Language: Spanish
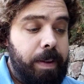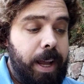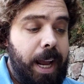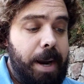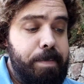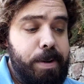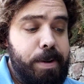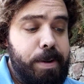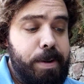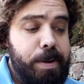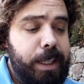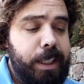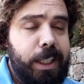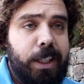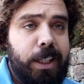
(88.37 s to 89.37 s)
En mi
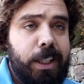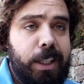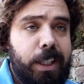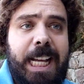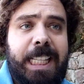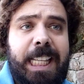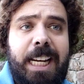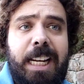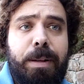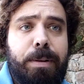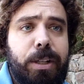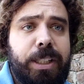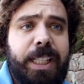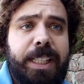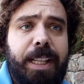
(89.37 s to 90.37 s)
opinión, este
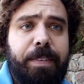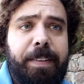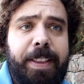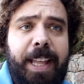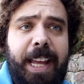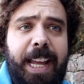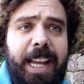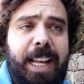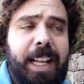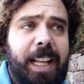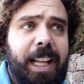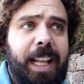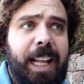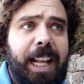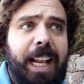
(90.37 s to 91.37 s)
libro se divide
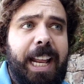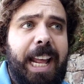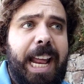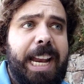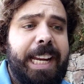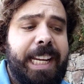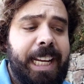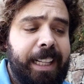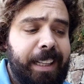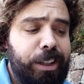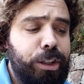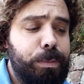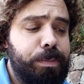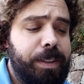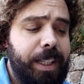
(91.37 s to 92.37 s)
eh, en siete
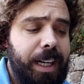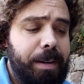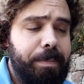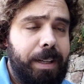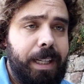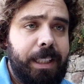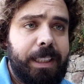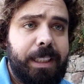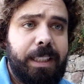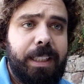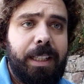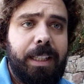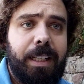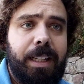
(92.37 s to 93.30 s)
subtramas.